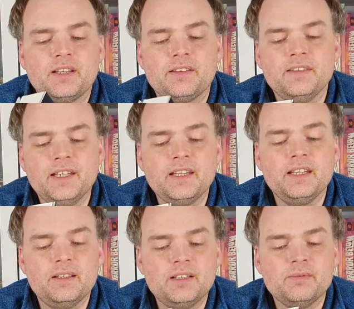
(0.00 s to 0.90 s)
das heißt nicht
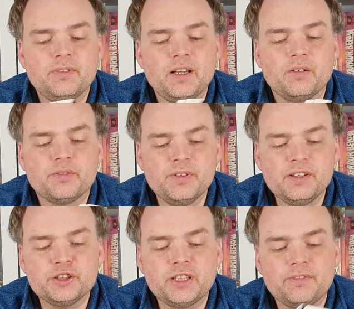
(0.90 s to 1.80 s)
in diesem Fall aufs
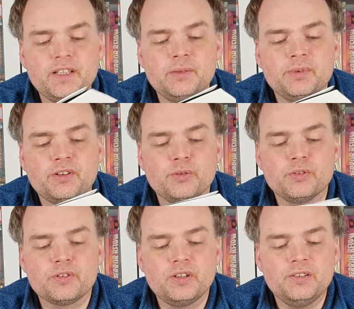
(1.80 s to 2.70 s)
Wissenschaftliche
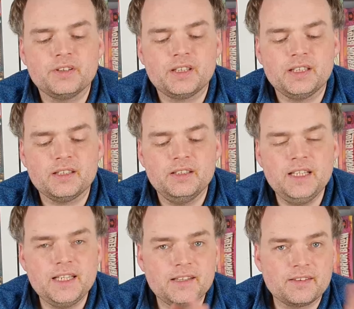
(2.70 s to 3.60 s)
bezogen, sondern wirklich
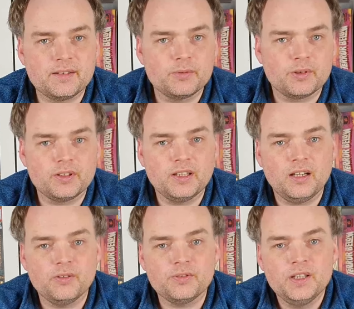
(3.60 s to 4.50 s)
nichts im Grunde
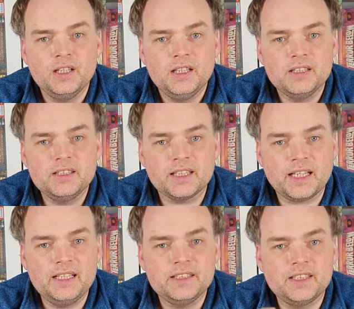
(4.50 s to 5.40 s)
auf die
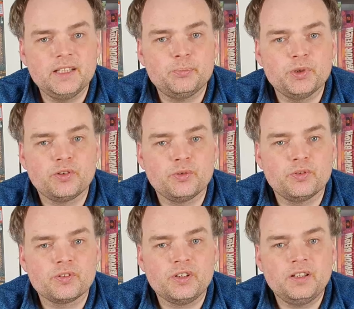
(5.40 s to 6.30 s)
Realität
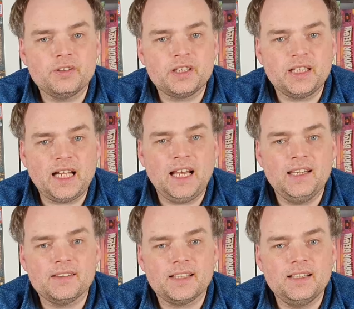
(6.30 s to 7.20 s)
bezogen, sondern wirklich
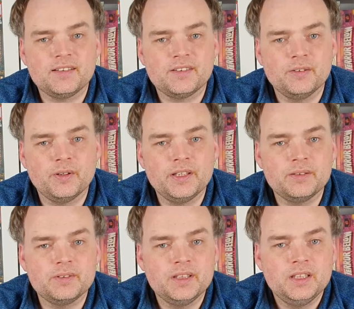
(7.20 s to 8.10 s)
alles, alles
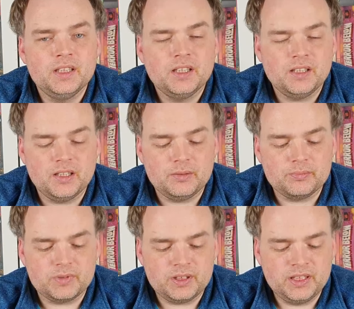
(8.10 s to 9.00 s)
neu.
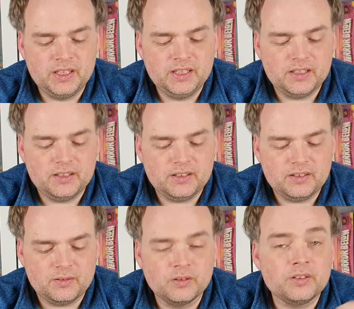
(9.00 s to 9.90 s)
Ähm, die
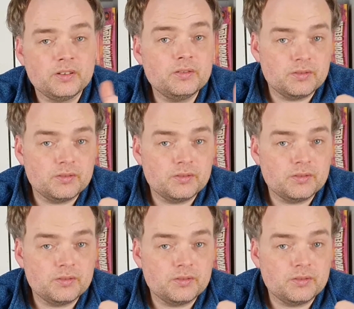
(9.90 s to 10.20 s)
und